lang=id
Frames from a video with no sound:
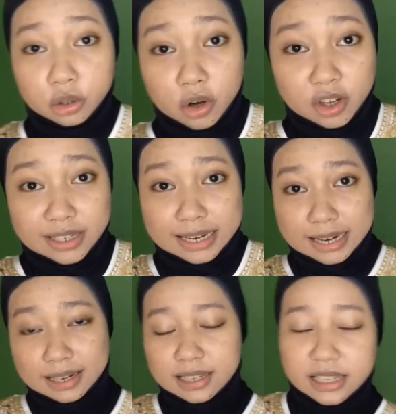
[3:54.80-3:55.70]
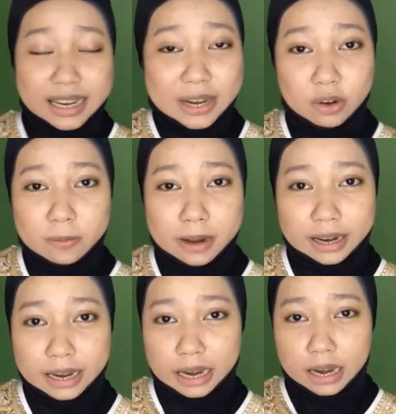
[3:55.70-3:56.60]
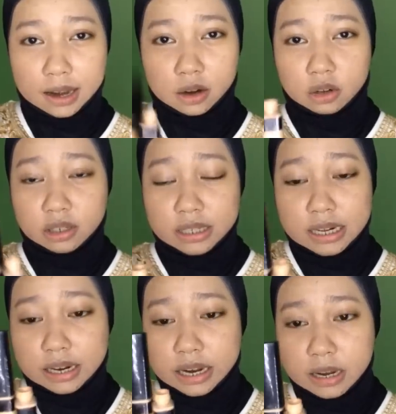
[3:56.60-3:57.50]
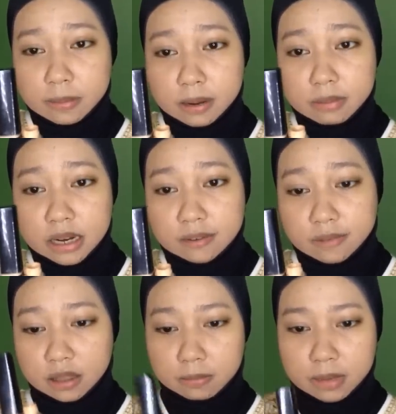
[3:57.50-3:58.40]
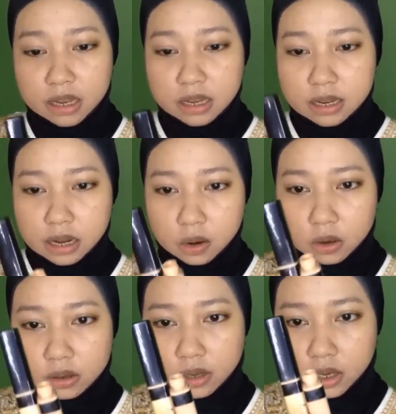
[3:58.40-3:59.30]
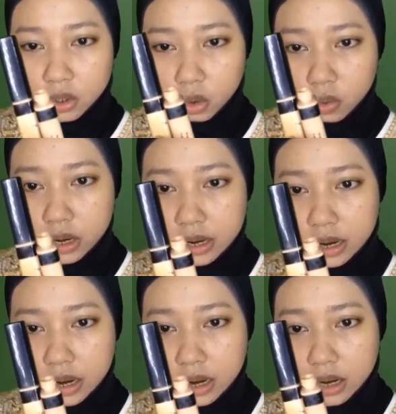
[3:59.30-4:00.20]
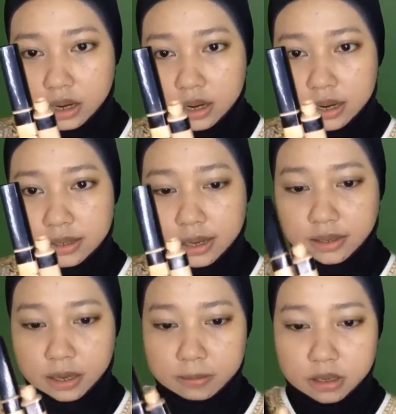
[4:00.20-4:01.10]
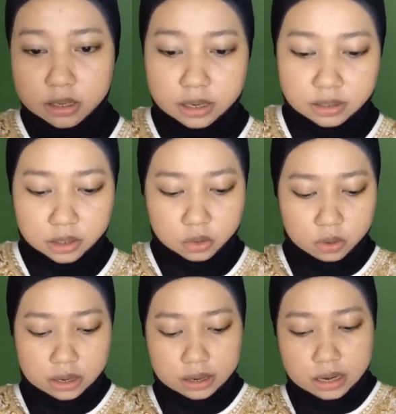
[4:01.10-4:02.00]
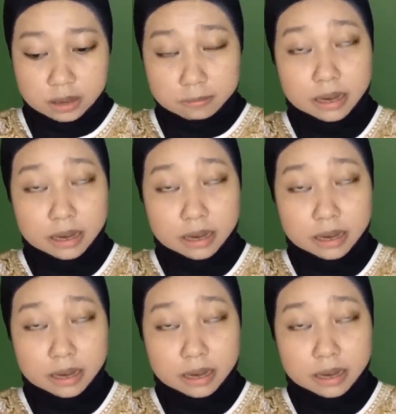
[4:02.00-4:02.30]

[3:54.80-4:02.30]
untuk concealer di sini gue pakai concealer dari Maybelline Fit Me yang satu warna sensible yang satu warna